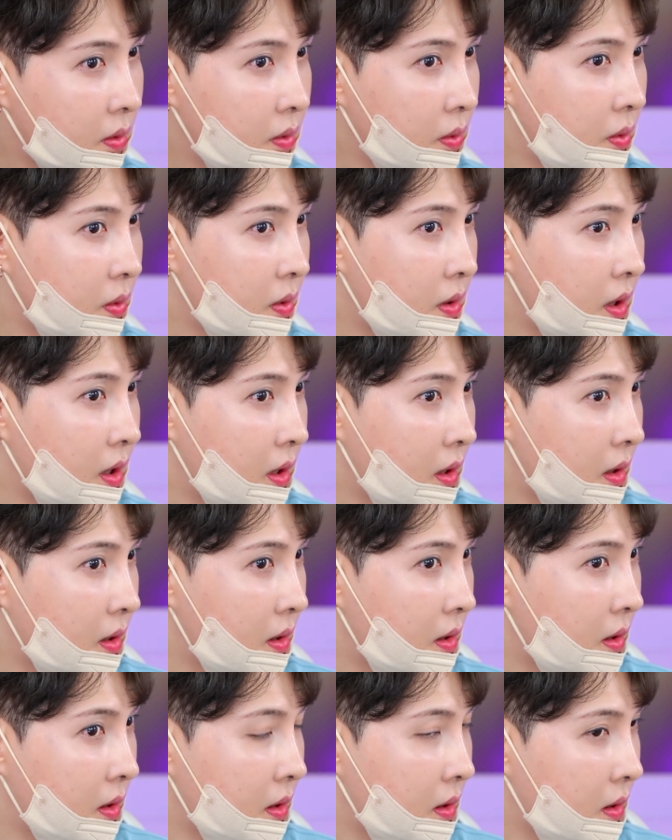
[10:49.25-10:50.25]
이렇게
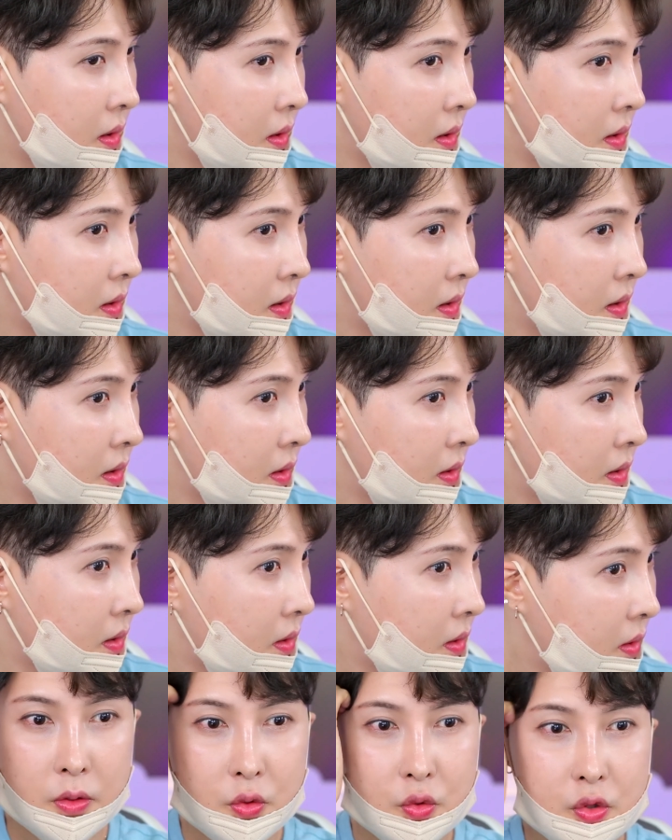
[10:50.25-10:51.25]

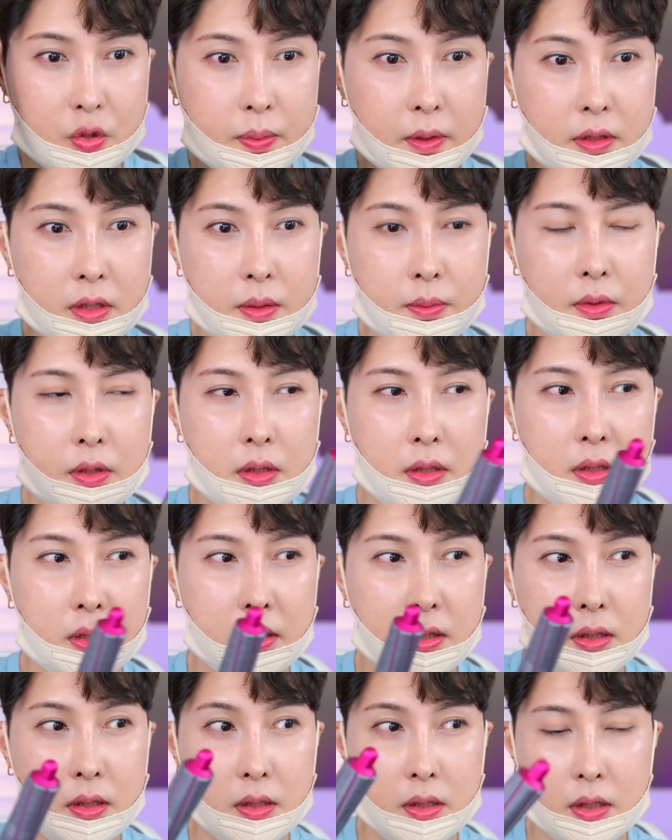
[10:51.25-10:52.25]

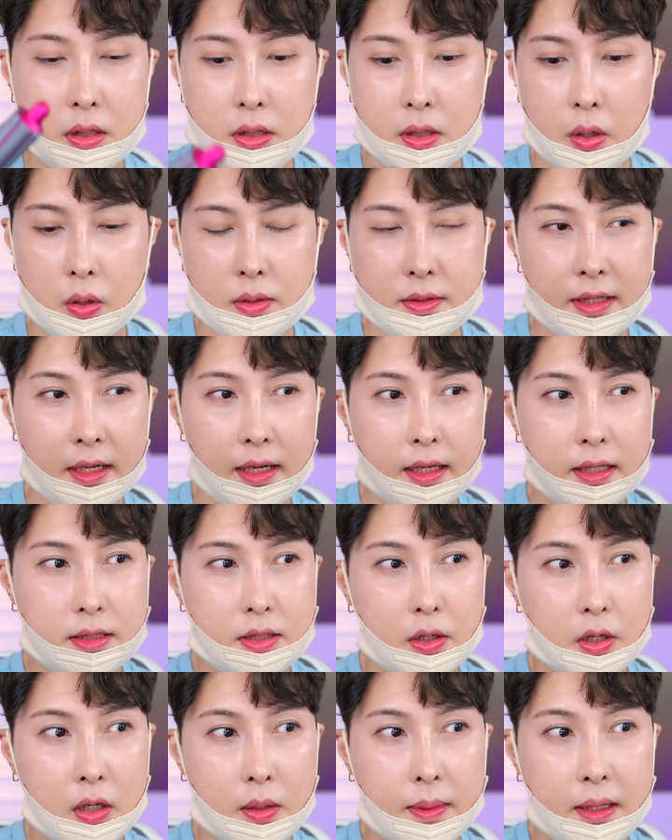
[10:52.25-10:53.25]
유튜버님들 그
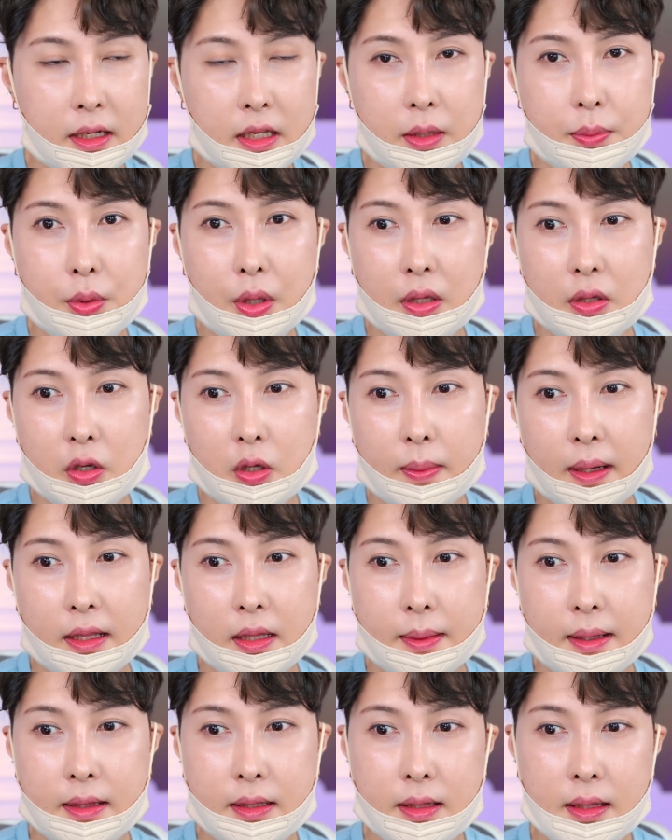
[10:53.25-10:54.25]
영상에서 막 리뷰하는 거 많이
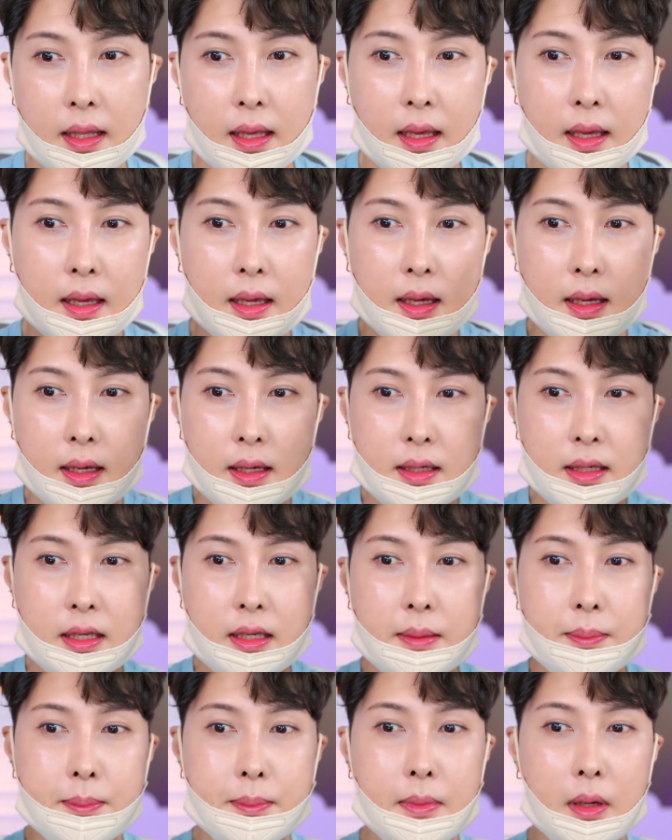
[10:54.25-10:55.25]
봤는데
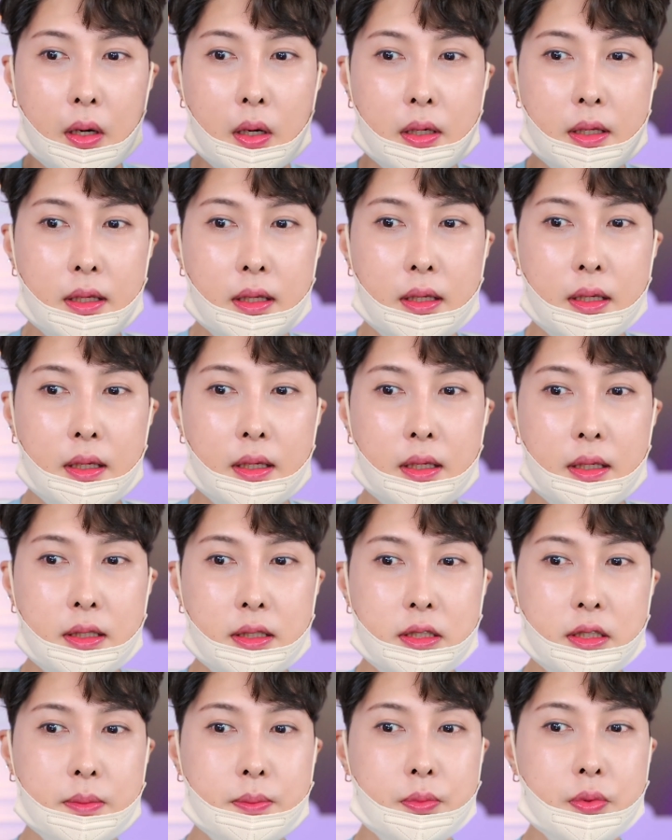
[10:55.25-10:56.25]
긴
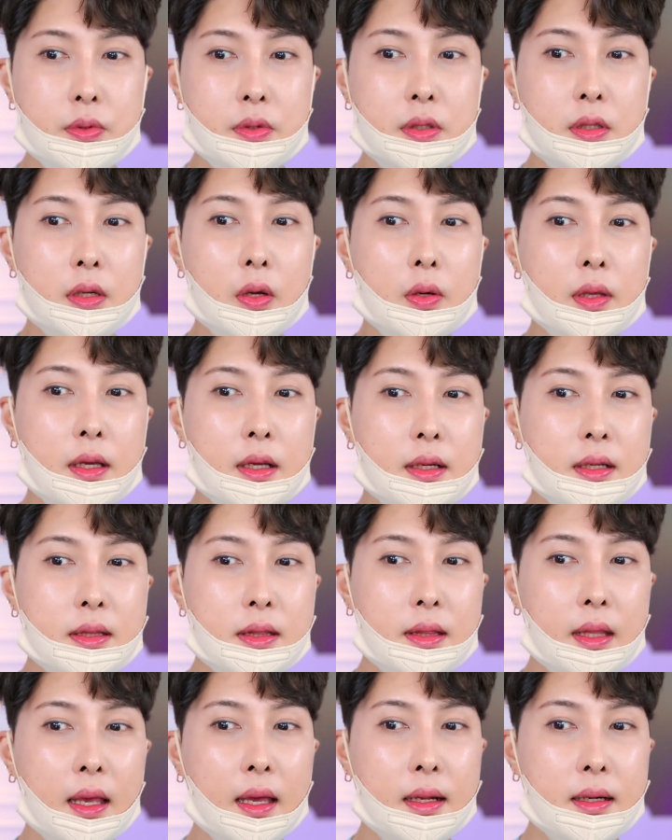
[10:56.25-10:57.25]
머리신 분들 여기
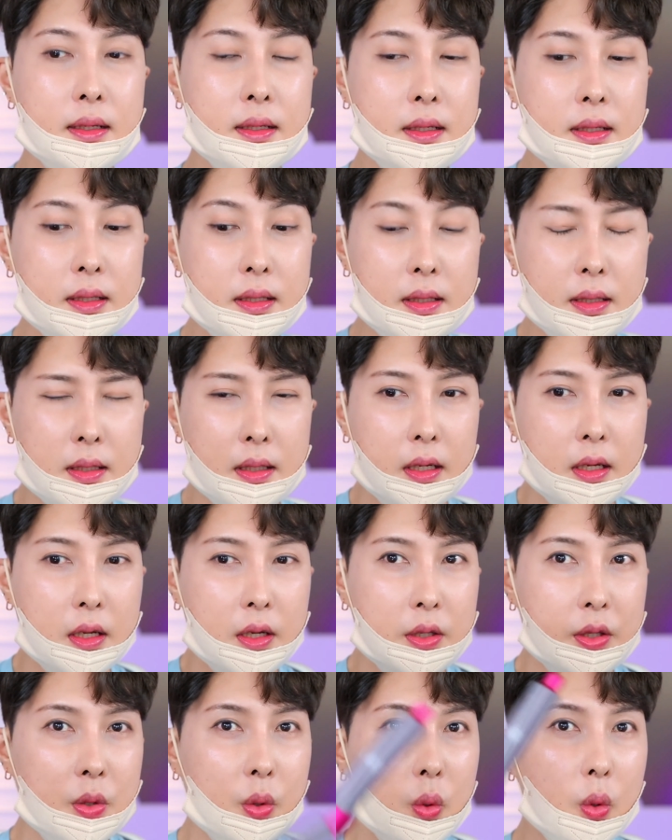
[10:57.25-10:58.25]
끝에를
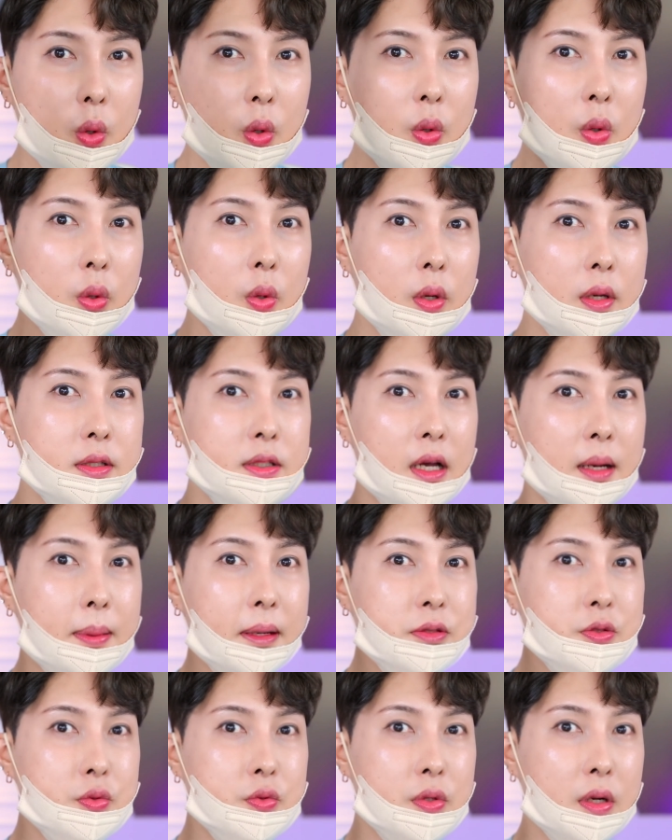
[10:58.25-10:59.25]
요걸로 이렇게
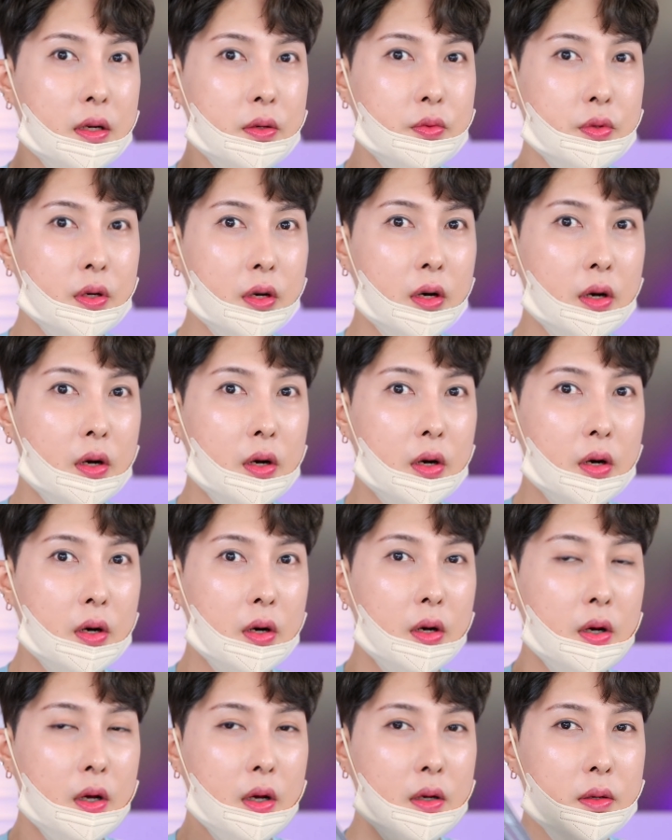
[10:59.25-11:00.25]
잡아주더라고요
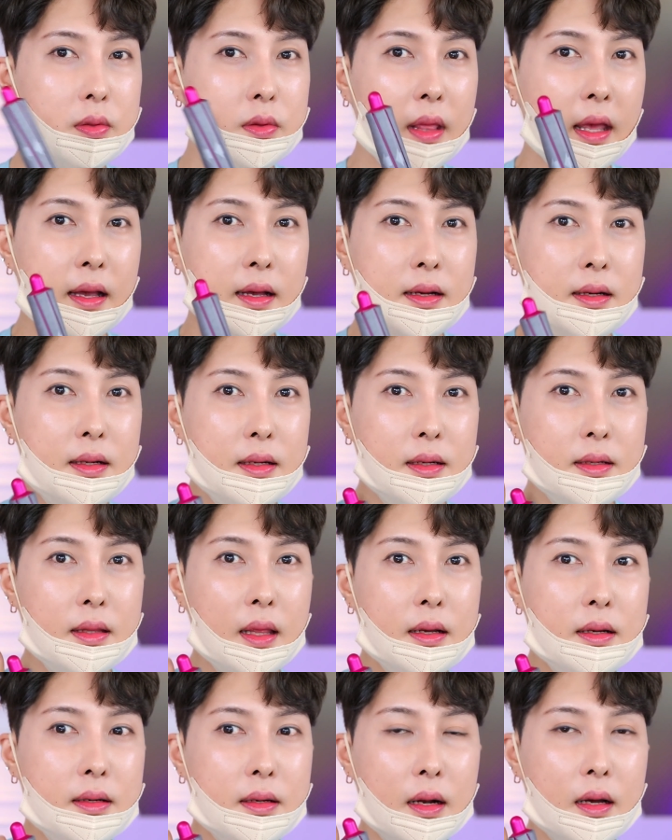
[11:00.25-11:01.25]
그
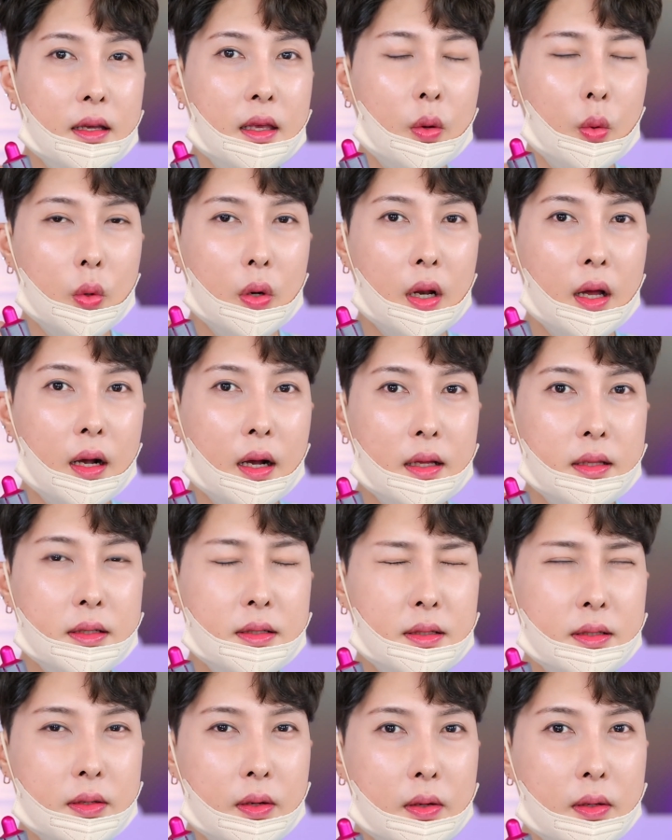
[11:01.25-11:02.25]
탱글탱글하게
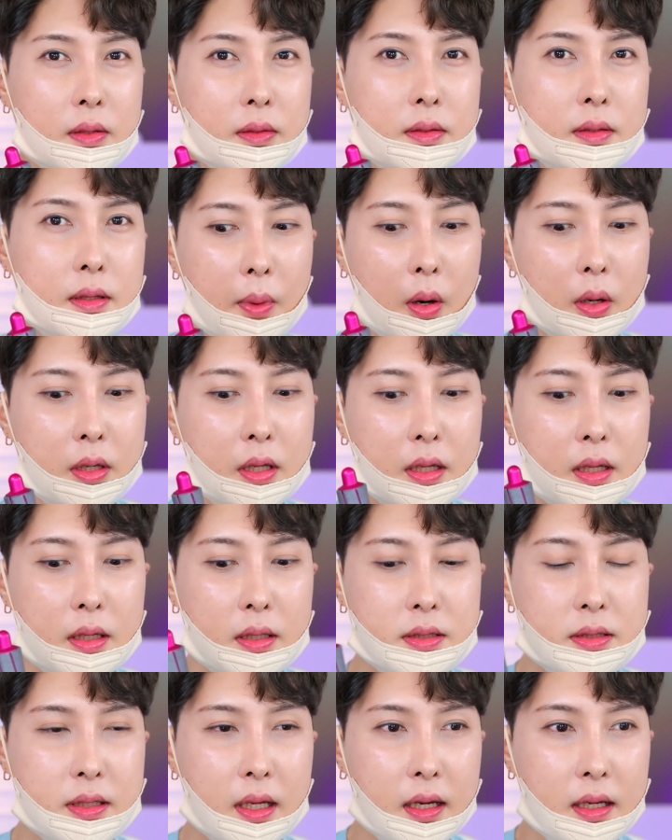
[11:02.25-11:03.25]
올라가는 그런
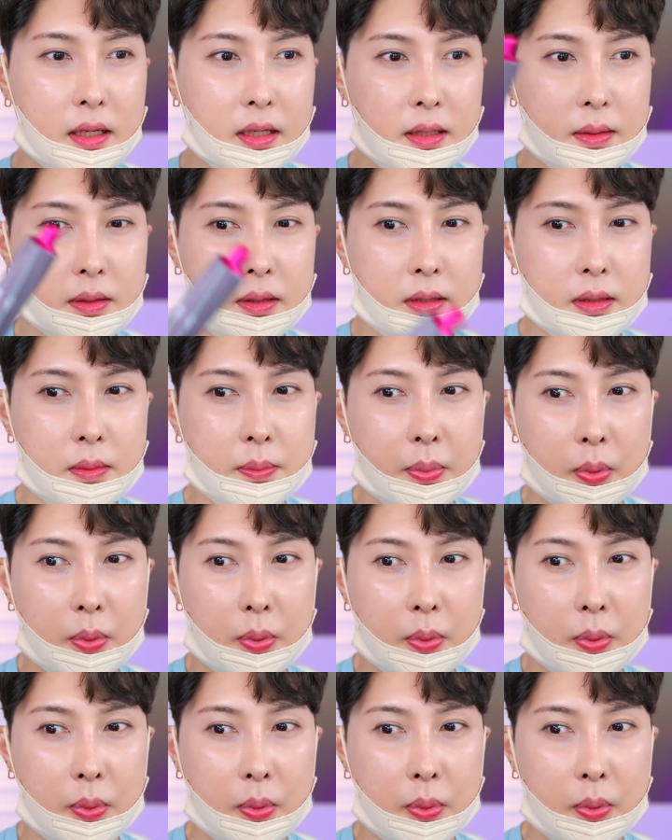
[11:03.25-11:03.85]
머리 스타일